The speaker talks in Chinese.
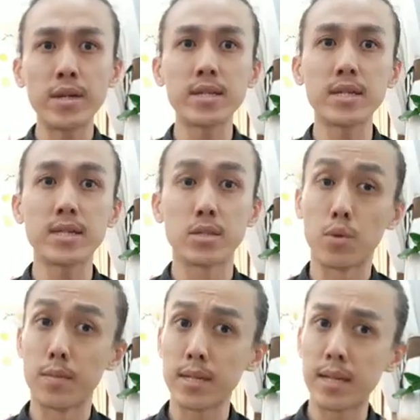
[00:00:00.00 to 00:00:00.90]
因为这样子
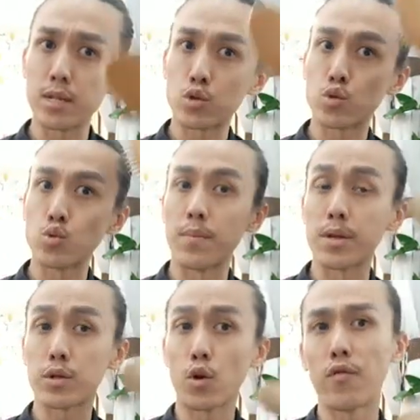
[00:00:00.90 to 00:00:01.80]
我们可以梳我
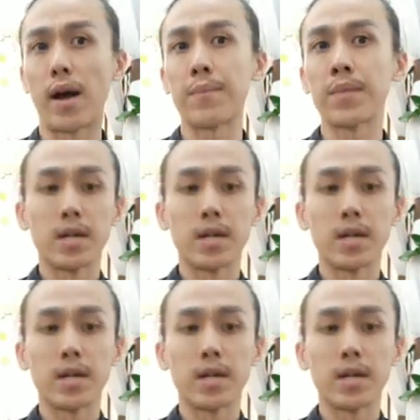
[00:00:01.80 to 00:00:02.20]
们的头发。